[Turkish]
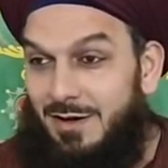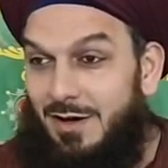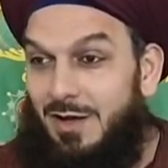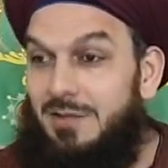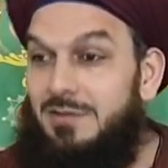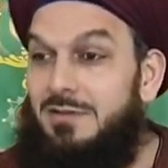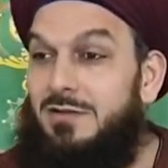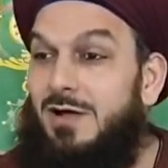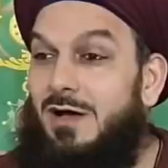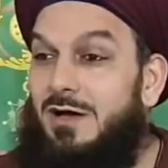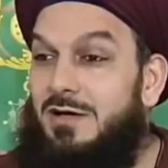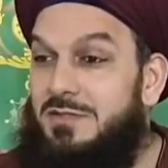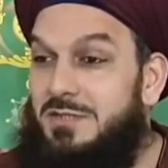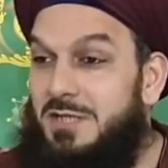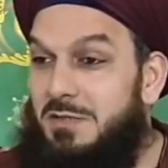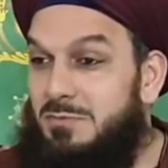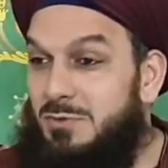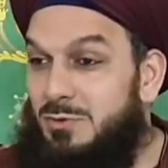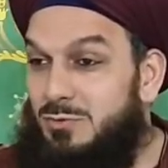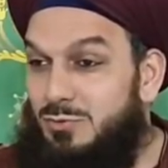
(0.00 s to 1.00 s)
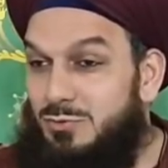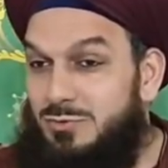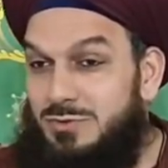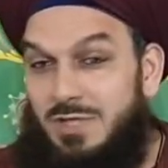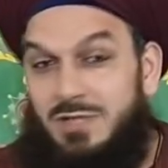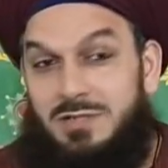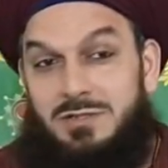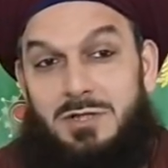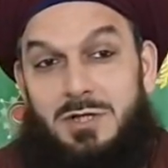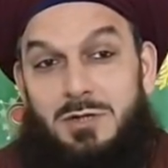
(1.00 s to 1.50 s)
Allah'ın emrini
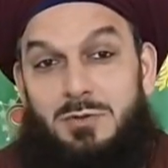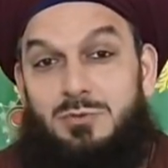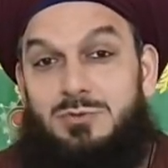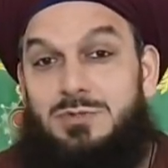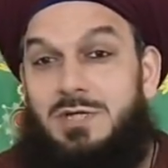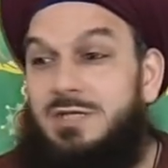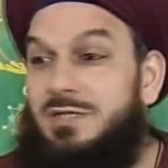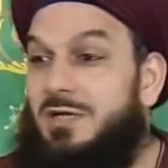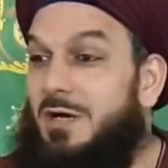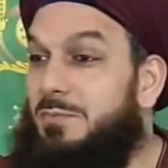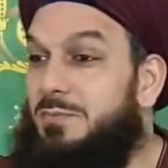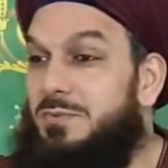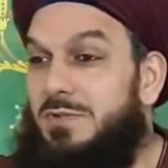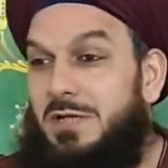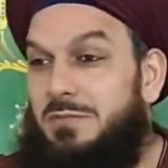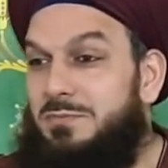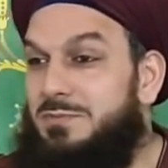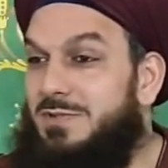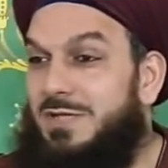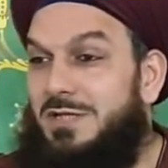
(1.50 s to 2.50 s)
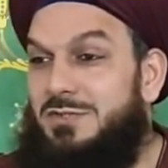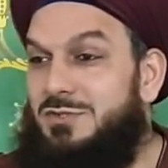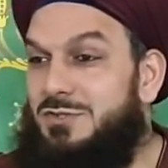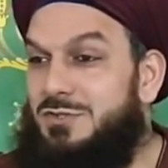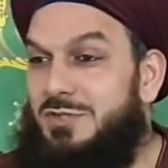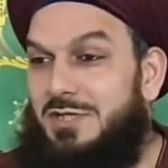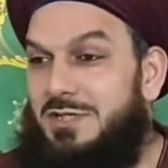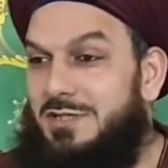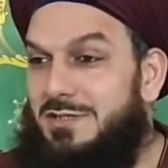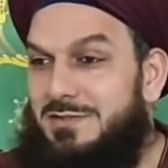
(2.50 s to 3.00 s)
tutsak ne güzel kapılar bize
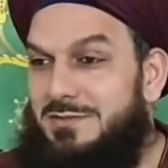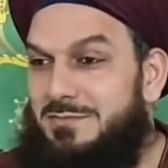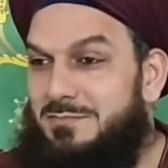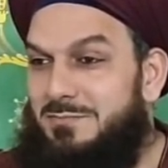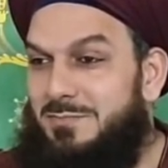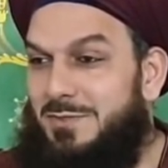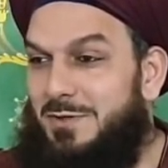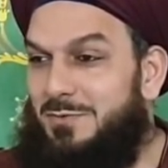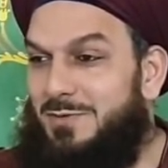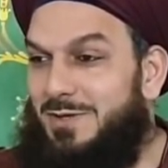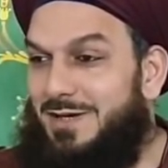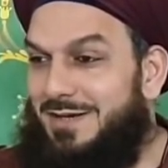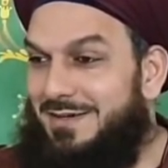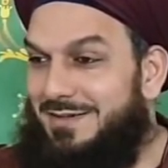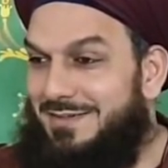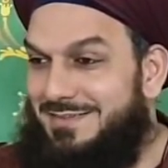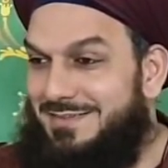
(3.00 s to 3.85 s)
açacak Mevla.